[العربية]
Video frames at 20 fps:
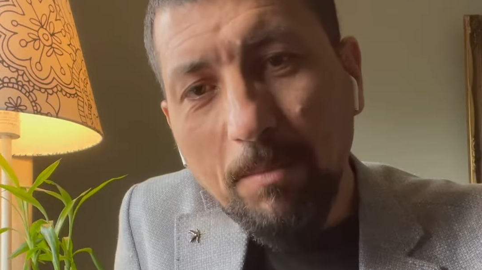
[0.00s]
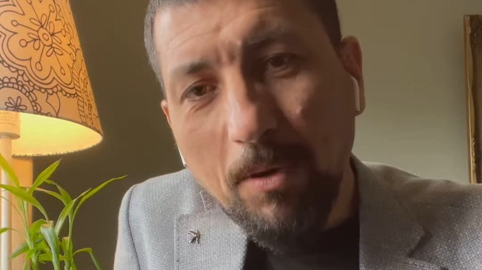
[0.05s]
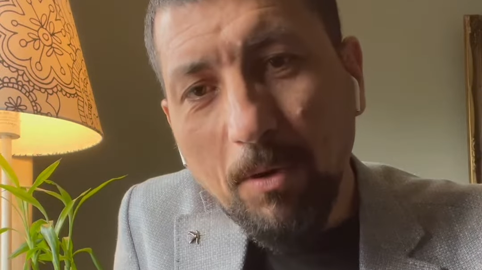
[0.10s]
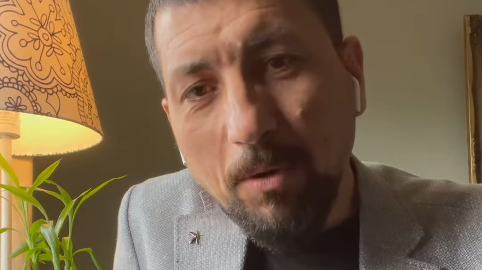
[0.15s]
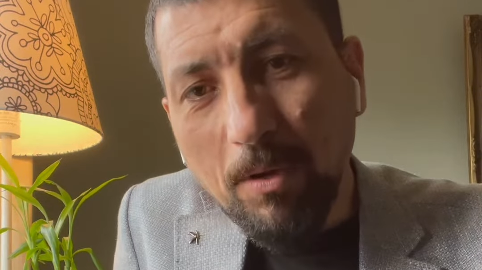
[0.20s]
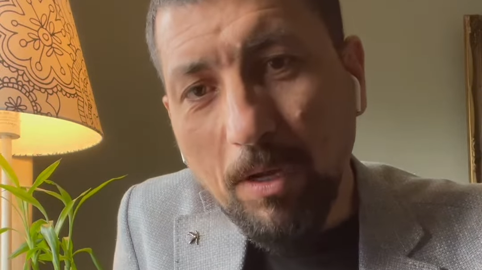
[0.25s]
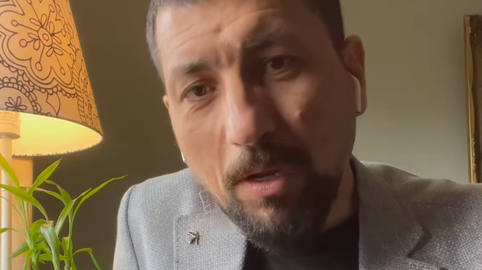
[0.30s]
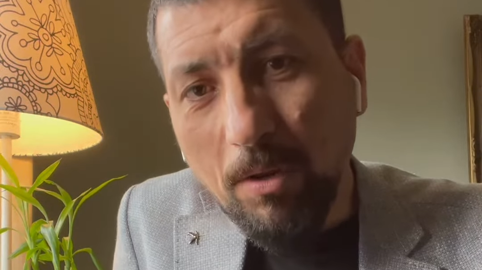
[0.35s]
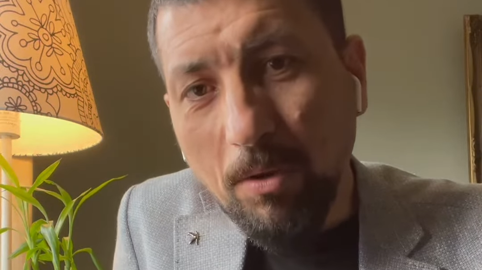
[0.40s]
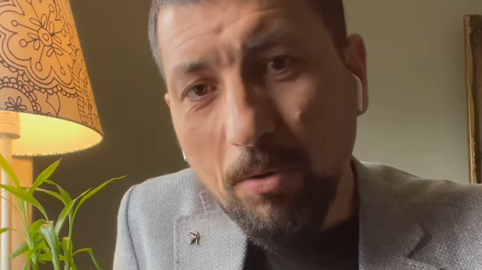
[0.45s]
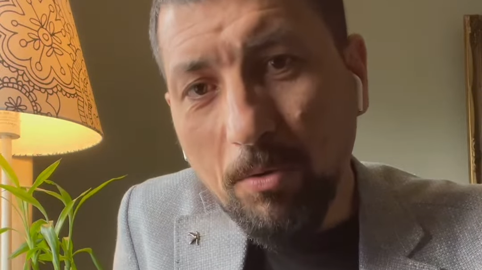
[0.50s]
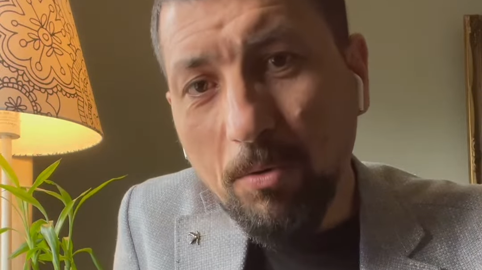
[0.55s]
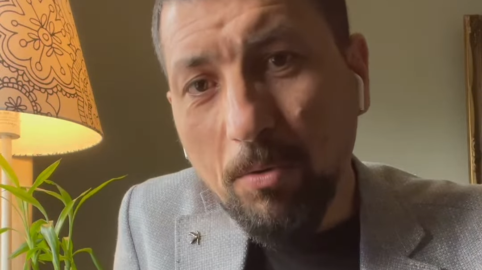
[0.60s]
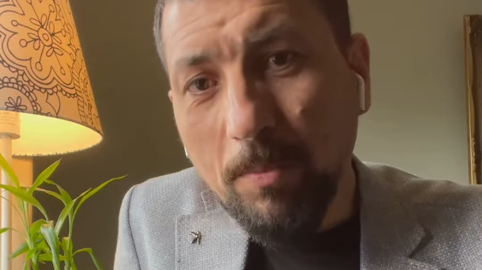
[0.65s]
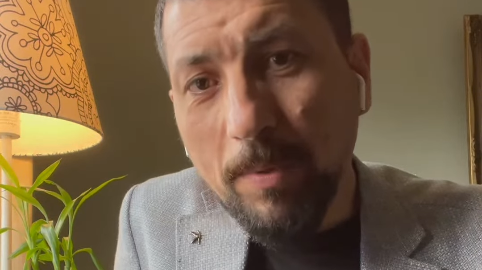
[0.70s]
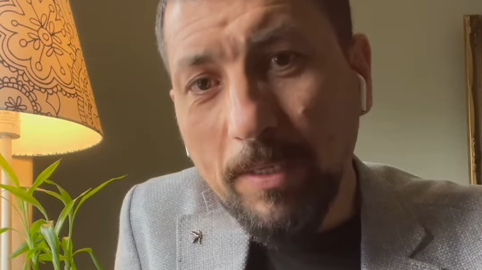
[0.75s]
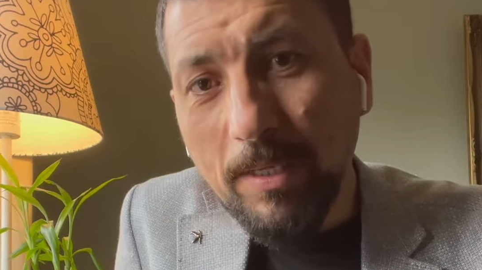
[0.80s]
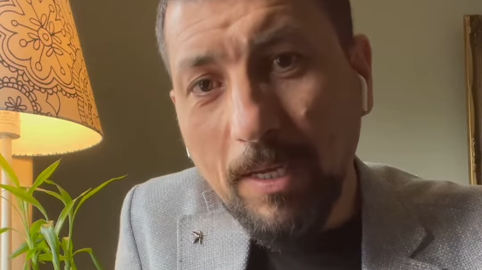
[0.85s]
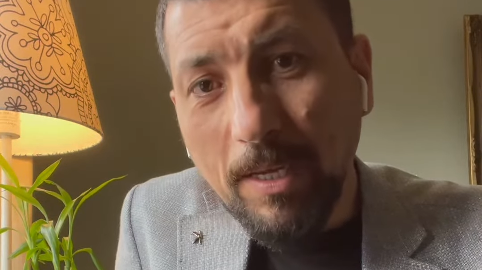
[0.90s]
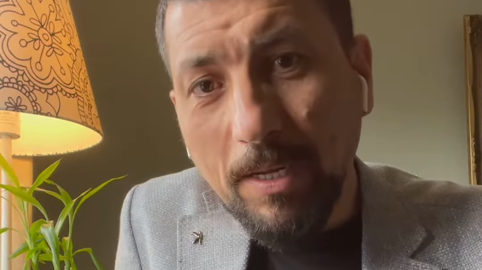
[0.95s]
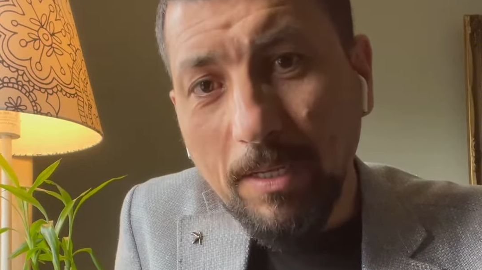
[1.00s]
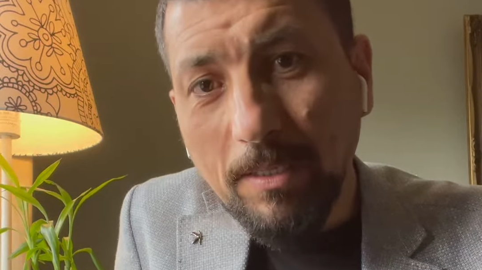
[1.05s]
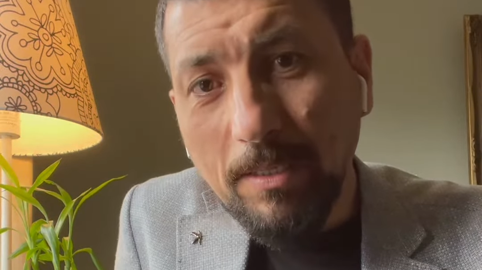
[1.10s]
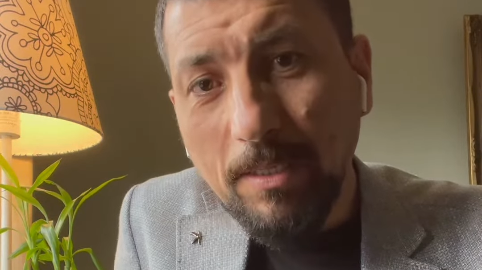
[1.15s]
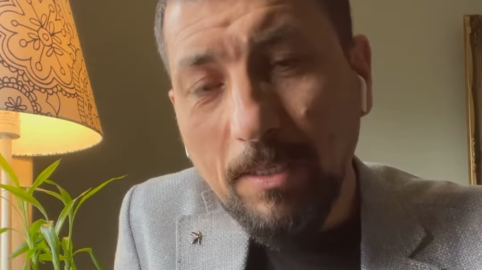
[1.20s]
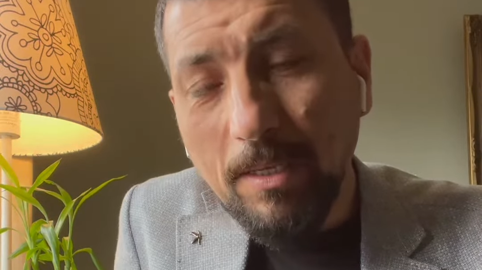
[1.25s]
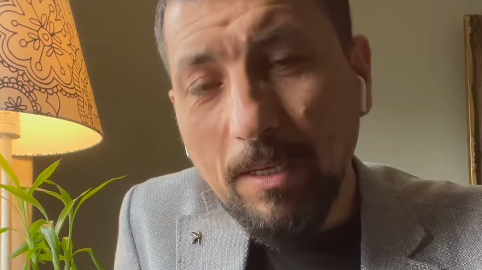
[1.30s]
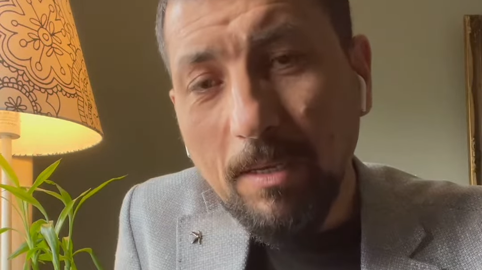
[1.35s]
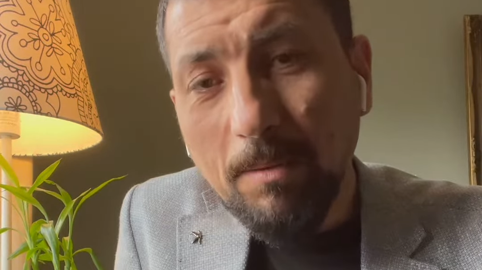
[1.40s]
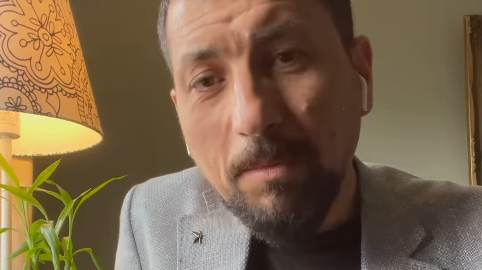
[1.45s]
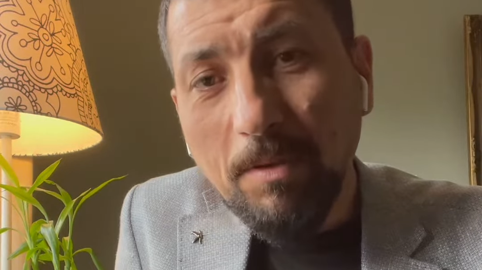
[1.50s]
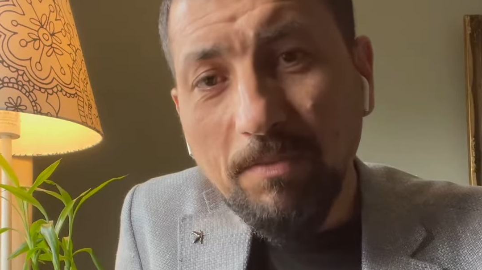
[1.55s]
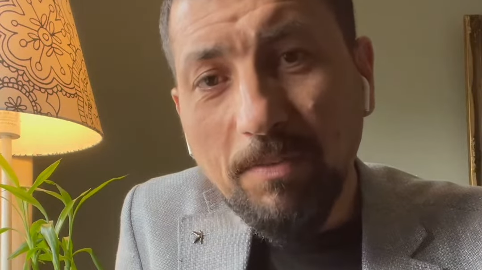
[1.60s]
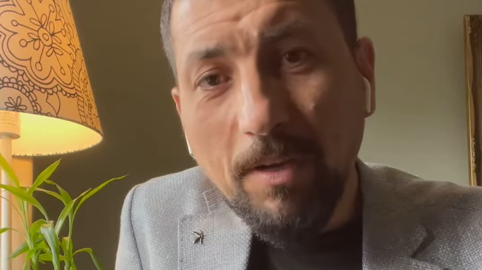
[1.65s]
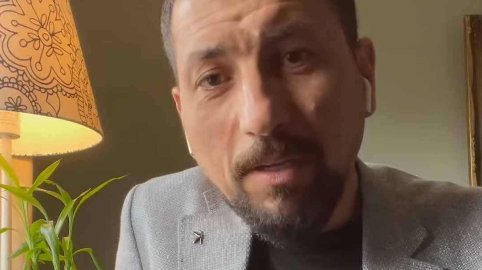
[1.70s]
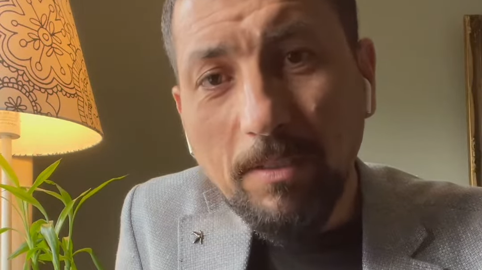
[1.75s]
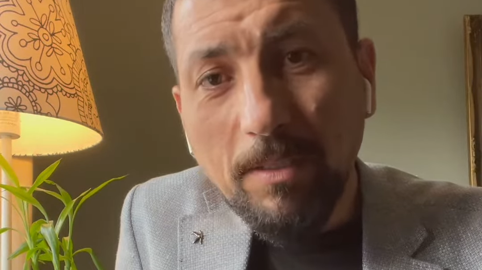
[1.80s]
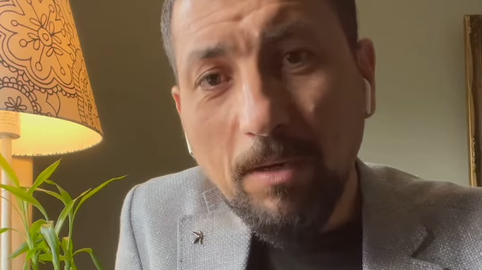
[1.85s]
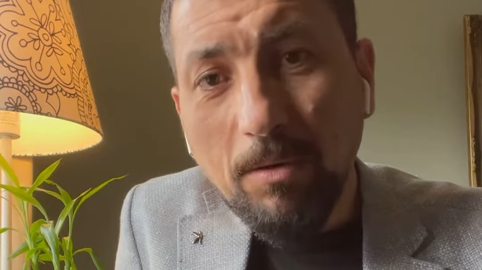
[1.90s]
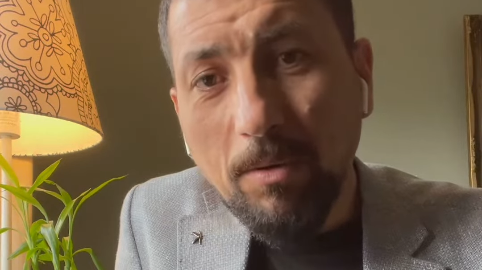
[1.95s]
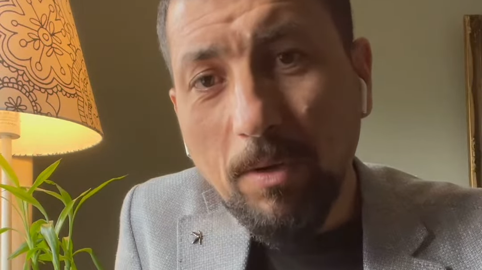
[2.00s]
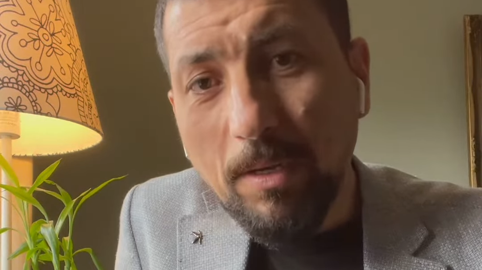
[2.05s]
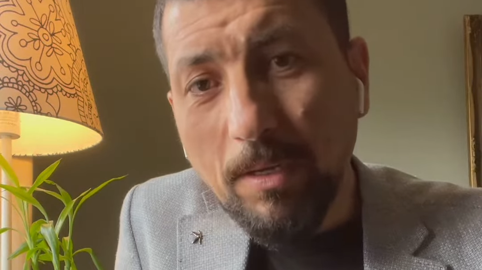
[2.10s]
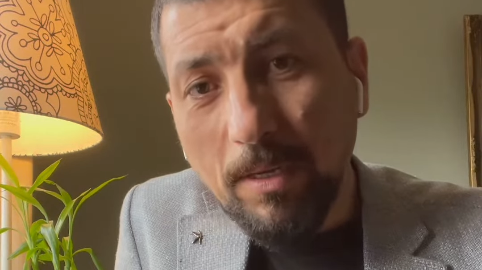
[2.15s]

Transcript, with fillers: موقع الحكومة الكندية مفاده